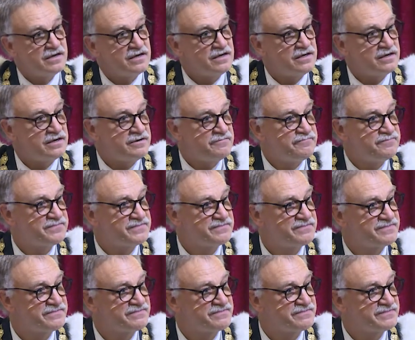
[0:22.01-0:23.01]
Eh,
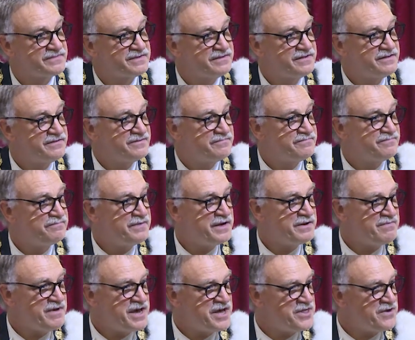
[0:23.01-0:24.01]

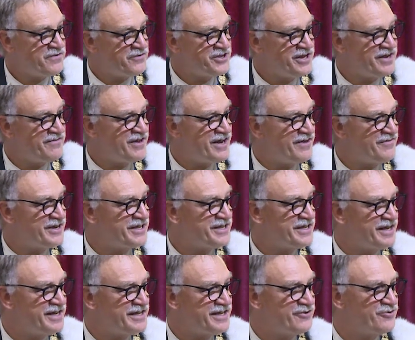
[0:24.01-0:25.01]
per me, devo dirvi la
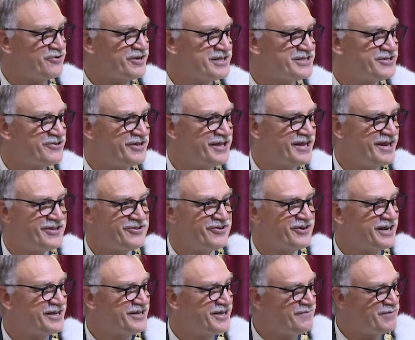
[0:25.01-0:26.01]
verità, l'inaugurazione dell'anno
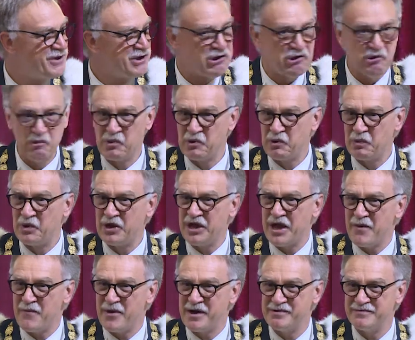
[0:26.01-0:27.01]
accademico è un
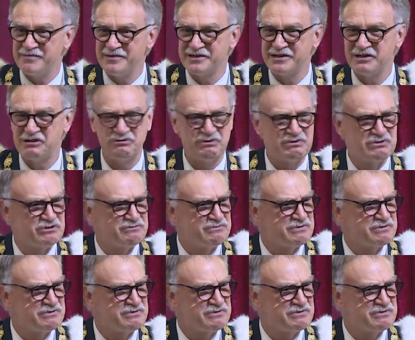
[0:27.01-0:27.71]
problema, perché ho